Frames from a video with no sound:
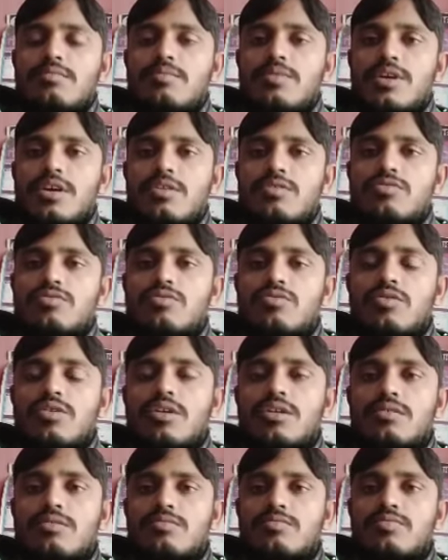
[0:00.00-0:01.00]
ব্রাউন
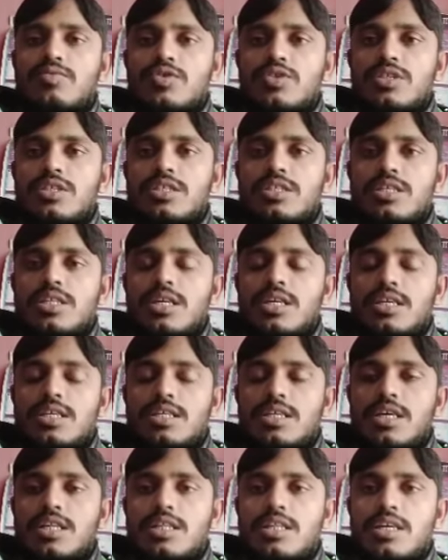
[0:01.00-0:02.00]
কক পঁচিশ থেকে
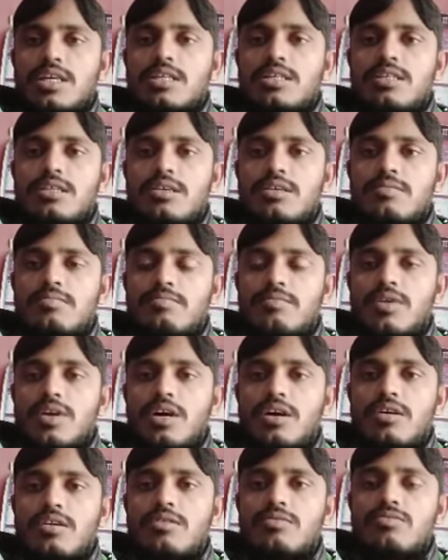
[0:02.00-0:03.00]
সাতাইশ
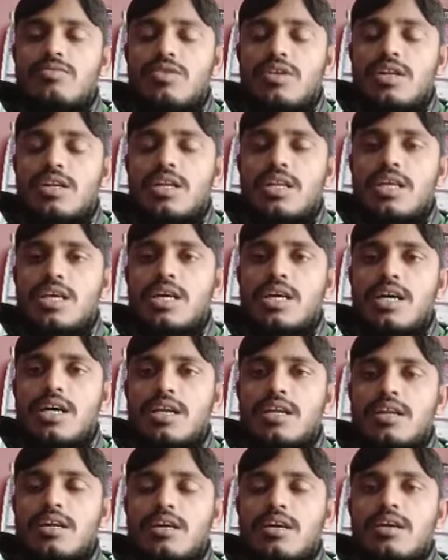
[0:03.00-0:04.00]
ব্রাউন
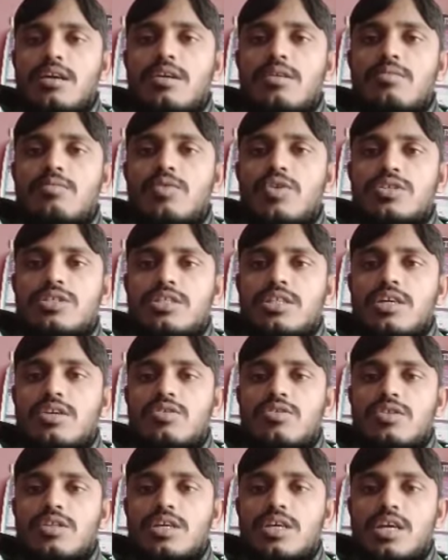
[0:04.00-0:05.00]
লেয়ার
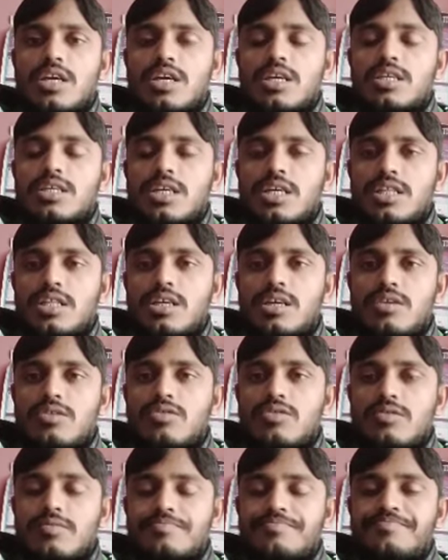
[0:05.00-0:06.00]
পঞ্চান্ন থেকে
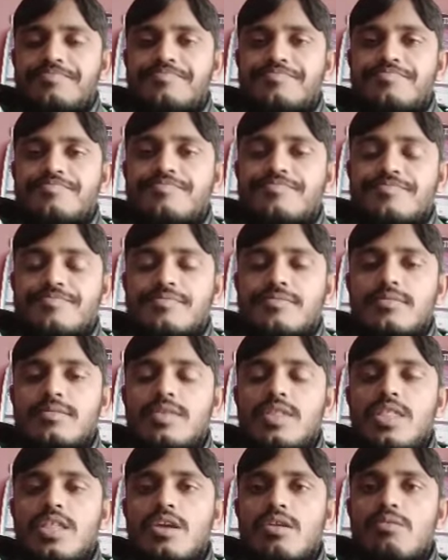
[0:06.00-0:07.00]
সাতান্ন
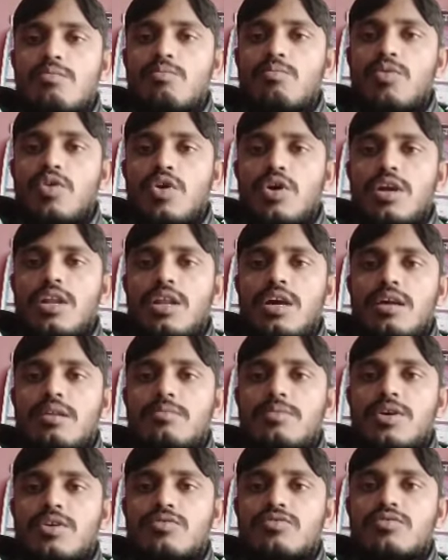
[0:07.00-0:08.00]
ব্রয়লার
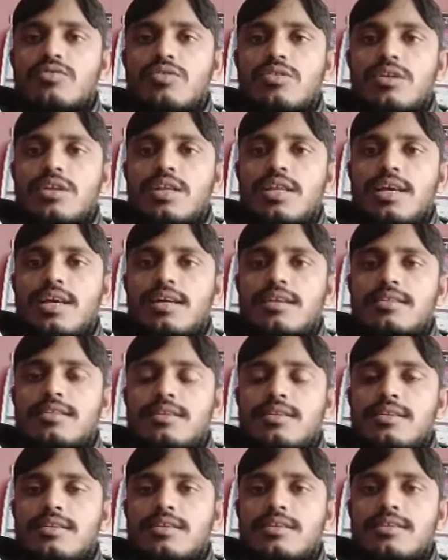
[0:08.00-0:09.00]
ব্রাউন কক লেয়ার
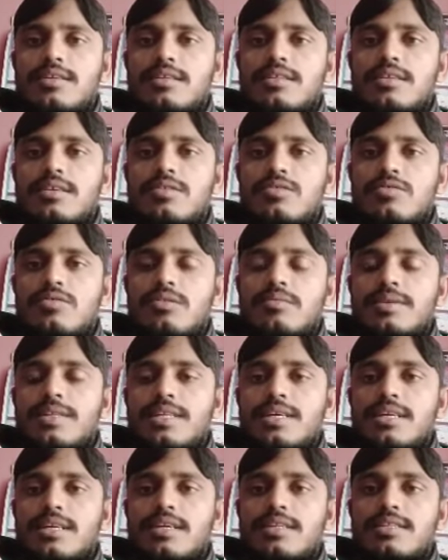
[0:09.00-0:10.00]
তিনটি জাত কিন্তু
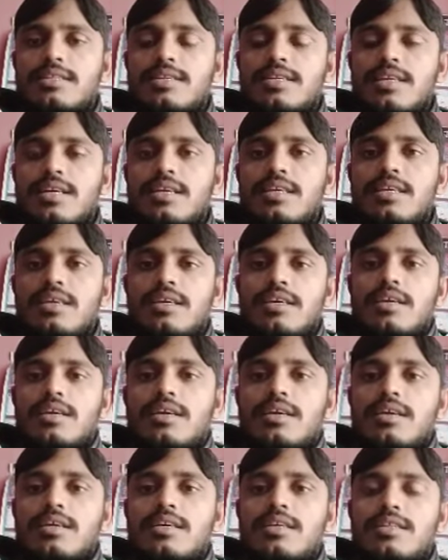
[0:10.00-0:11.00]
আমাদের কাছে নাই
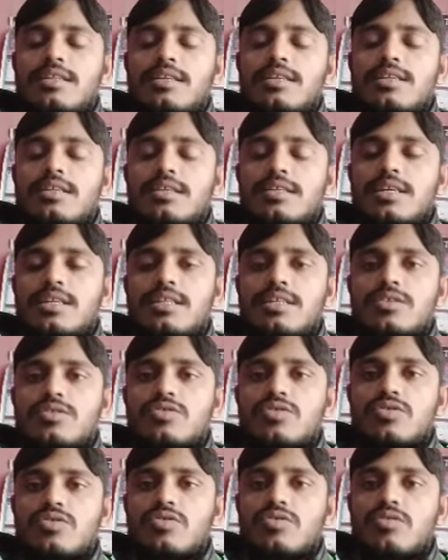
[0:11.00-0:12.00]
এই তিনটি জাতের
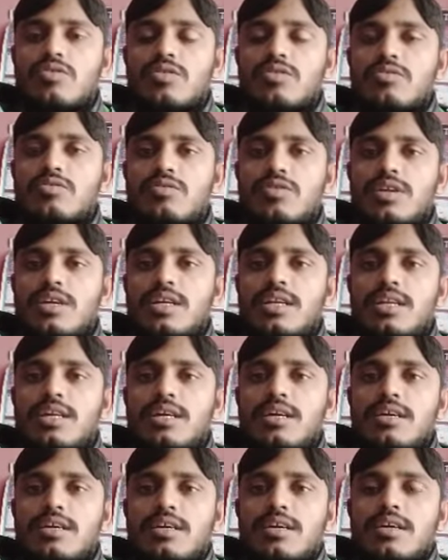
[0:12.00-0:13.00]
জন্য কল করেন না